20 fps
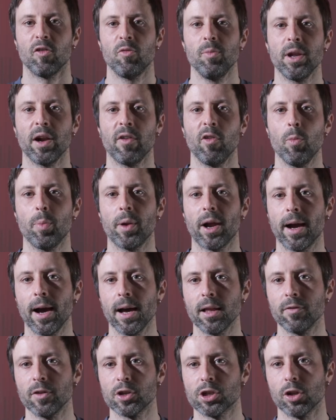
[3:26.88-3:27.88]
В мировой
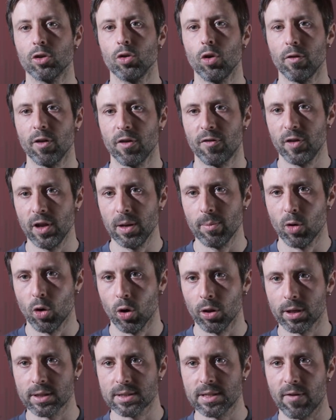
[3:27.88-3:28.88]
прокат вышел новый фильм
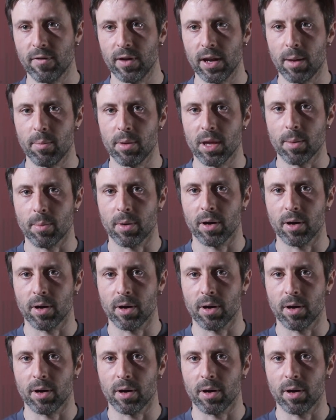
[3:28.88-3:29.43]
«Гонка со временем».